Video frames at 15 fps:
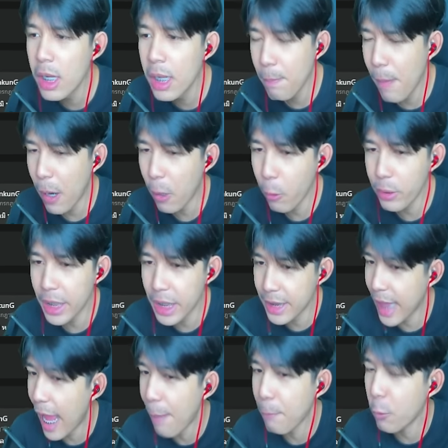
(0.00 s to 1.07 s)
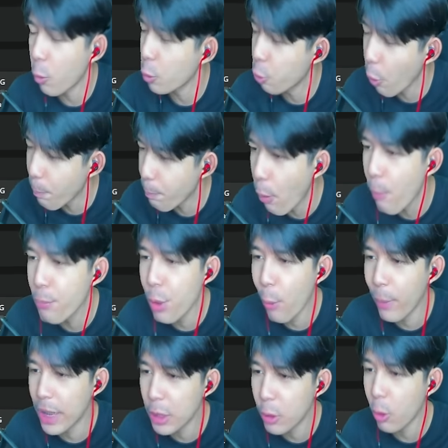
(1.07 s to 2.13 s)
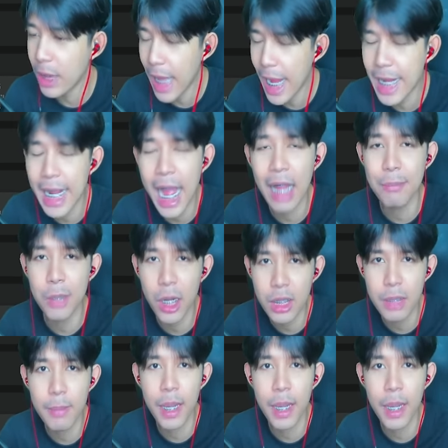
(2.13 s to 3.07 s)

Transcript: มากดติดตามกดทุกปุ่มยกเว้นกดรายงานมึงเข้าใจไหม